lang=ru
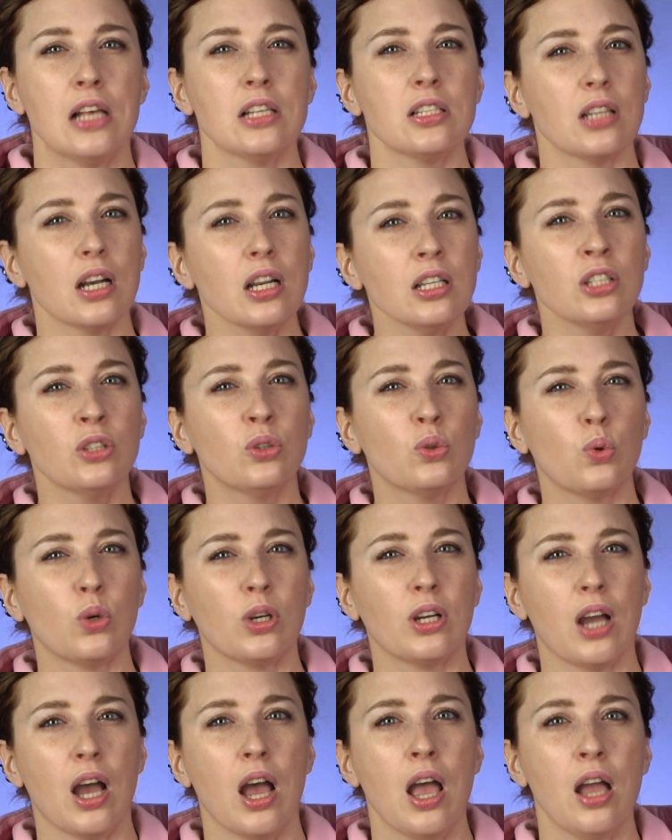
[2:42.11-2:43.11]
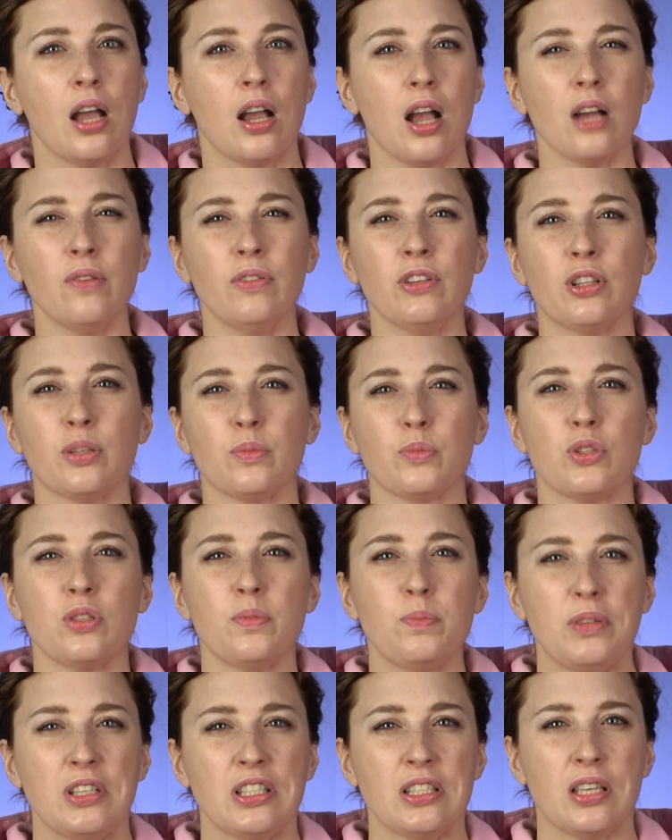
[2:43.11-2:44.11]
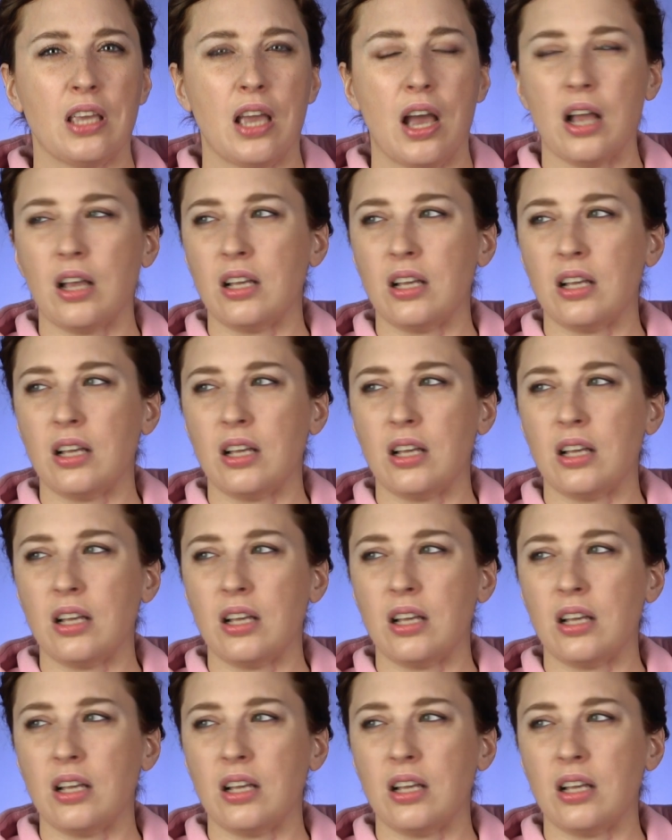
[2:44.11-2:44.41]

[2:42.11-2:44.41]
Странно только, как в этом списке